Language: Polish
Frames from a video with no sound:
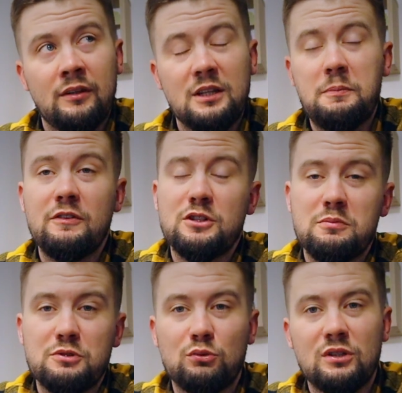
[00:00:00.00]
nie
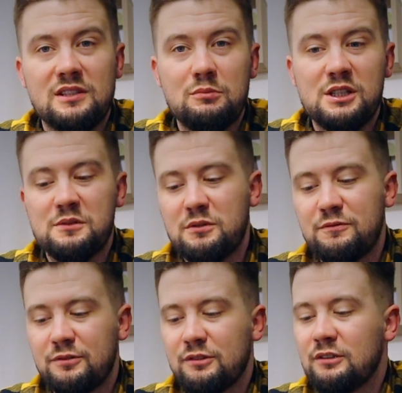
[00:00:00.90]
powiedziałbym, że tutaj Samuel
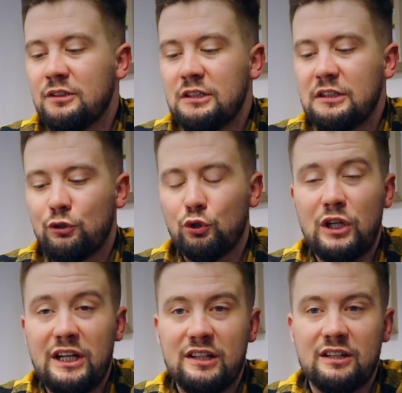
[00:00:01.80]
Smith e,
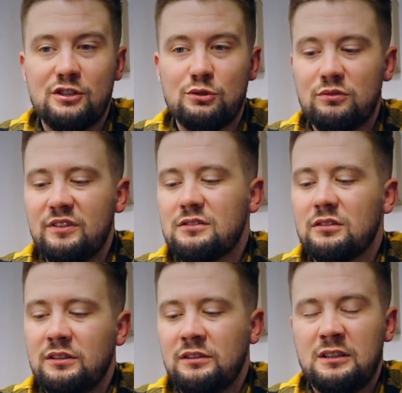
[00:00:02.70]
dodaje jakiś słód
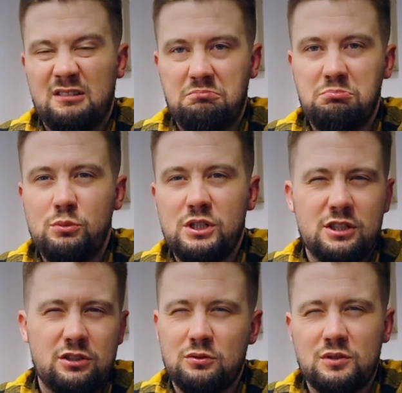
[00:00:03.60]
wędzony.
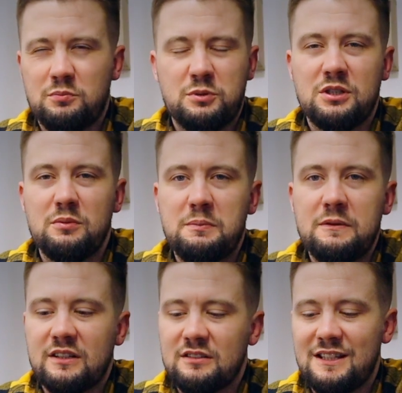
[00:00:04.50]
Myślę, że to się przy ciemnych
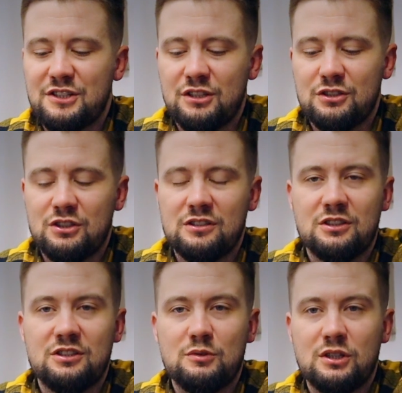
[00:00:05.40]
piwach zdarza też
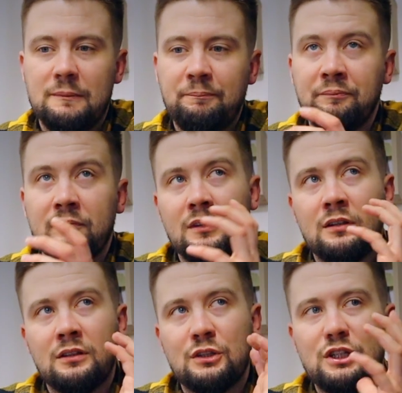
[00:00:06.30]
czasem, że
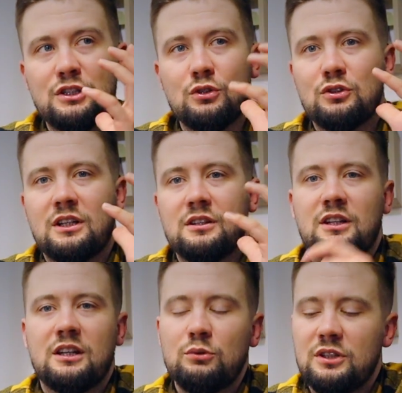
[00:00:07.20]
gdzieś to taka,
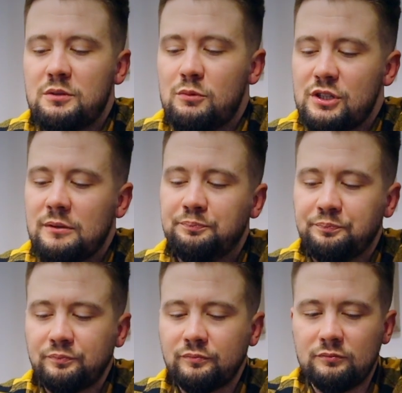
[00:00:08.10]
taka nuta się może
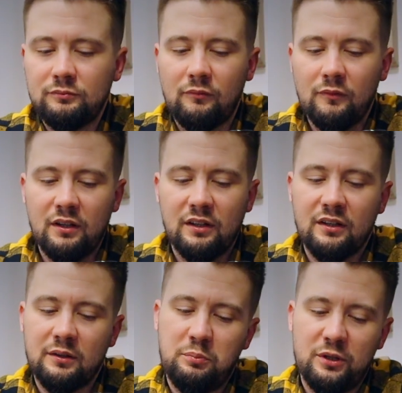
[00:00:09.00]

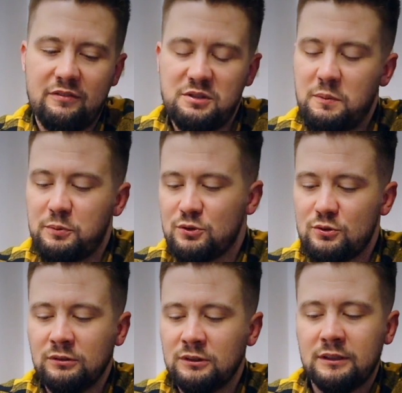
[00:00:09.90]
e, pojawić po
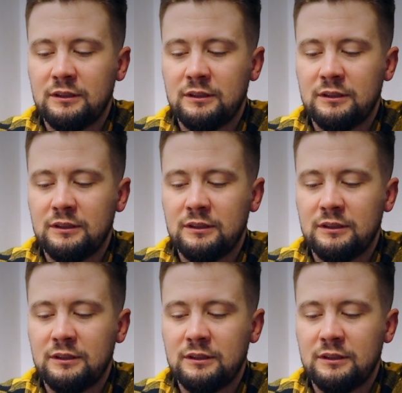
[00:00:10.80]
prostu.